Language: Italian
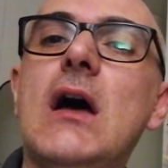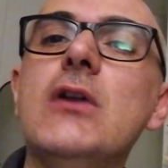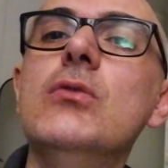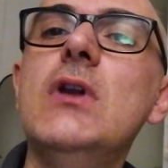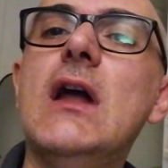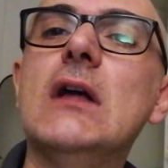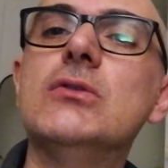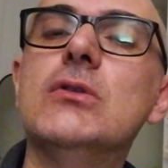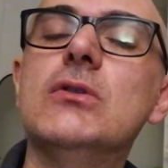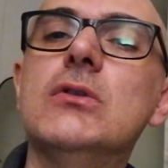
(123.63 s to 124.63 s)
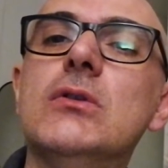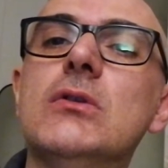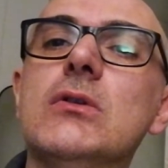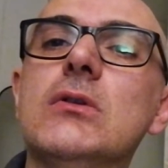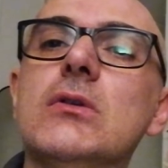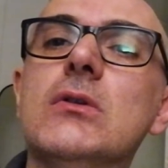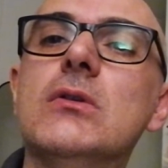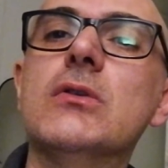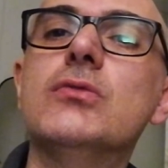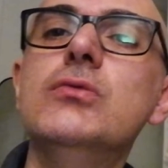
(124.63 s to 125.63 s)

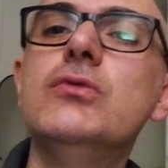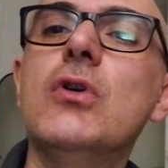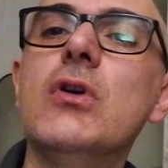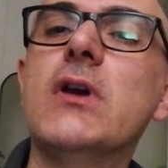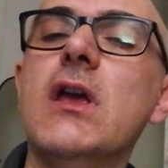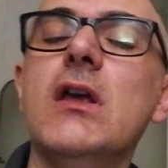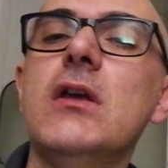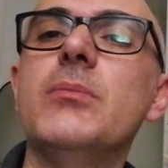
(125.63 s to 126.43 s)
annullato Suso che